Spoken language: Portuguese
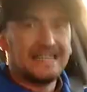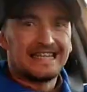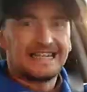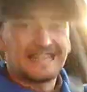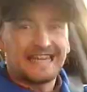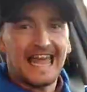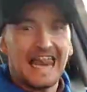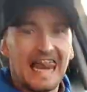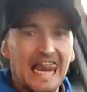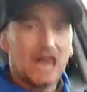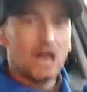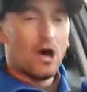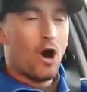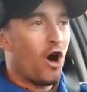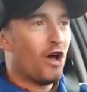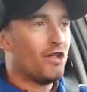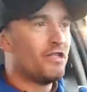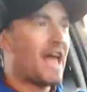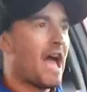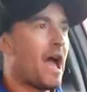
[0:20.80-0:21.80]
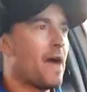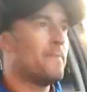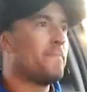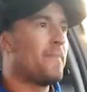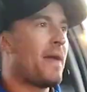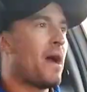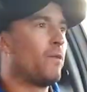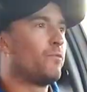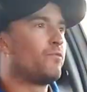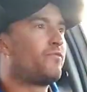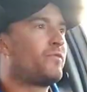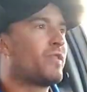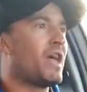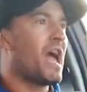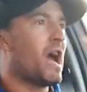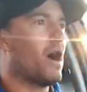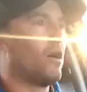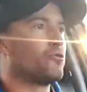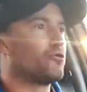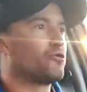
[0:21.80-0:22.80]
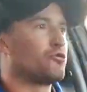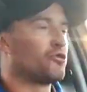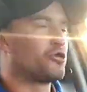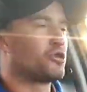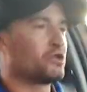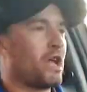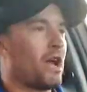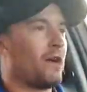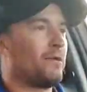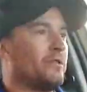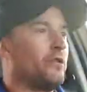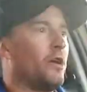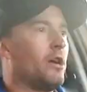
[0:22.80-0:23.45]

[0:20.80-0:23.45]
Gelou, né? Meu Deus do céu! E